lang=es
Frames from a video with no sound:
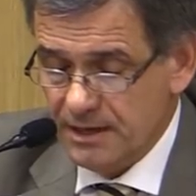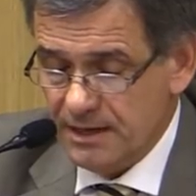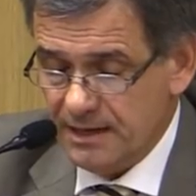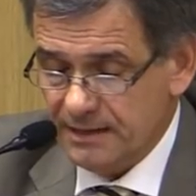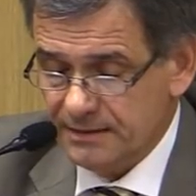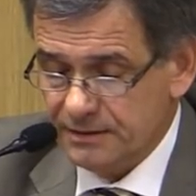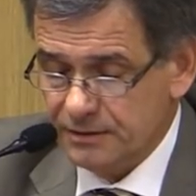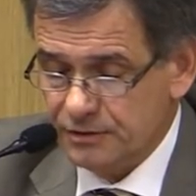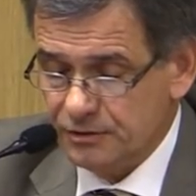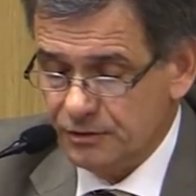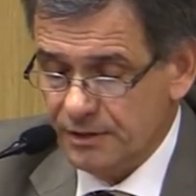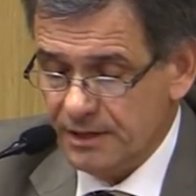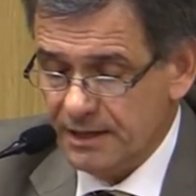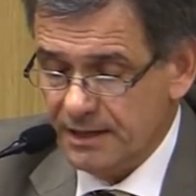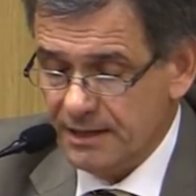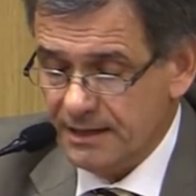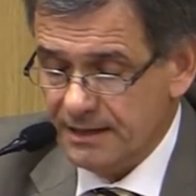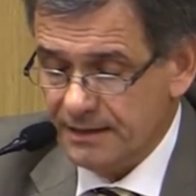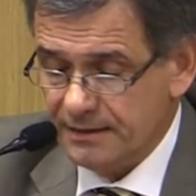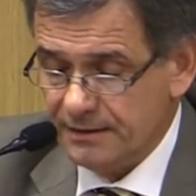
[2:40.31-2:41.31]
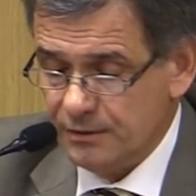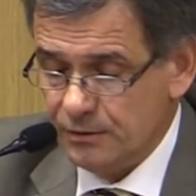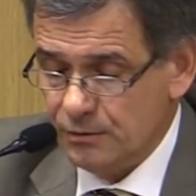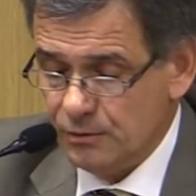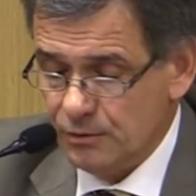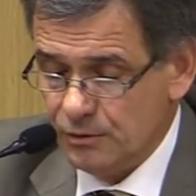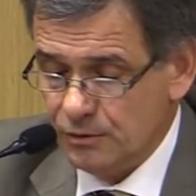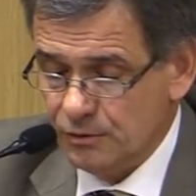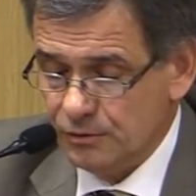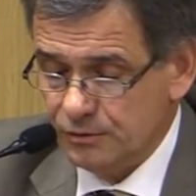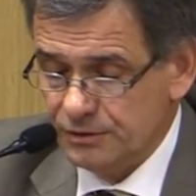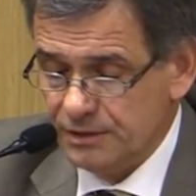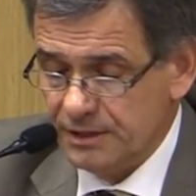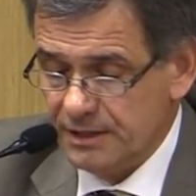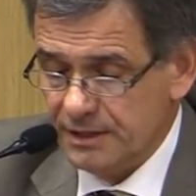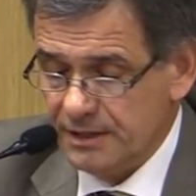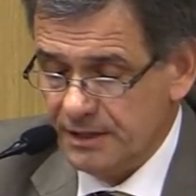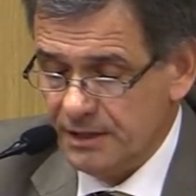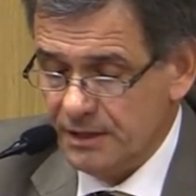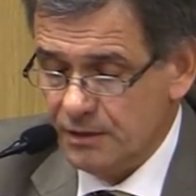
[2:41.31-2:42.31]
accesorias del artículo
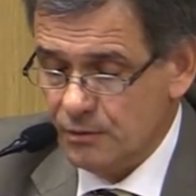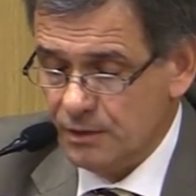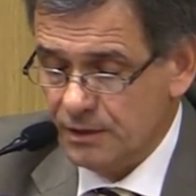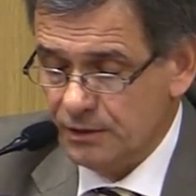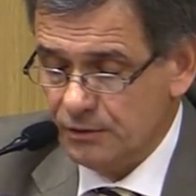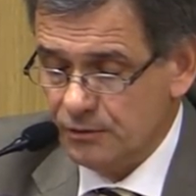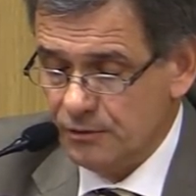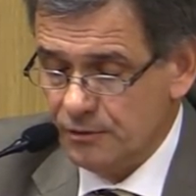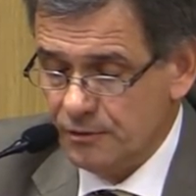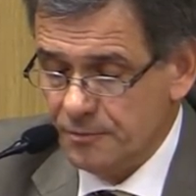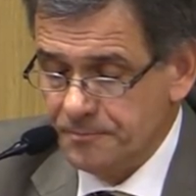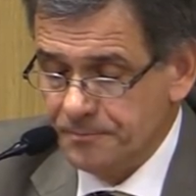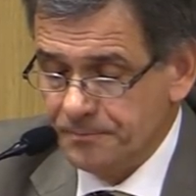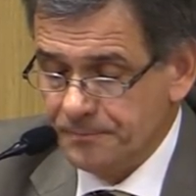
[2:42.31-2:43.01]
12 y 4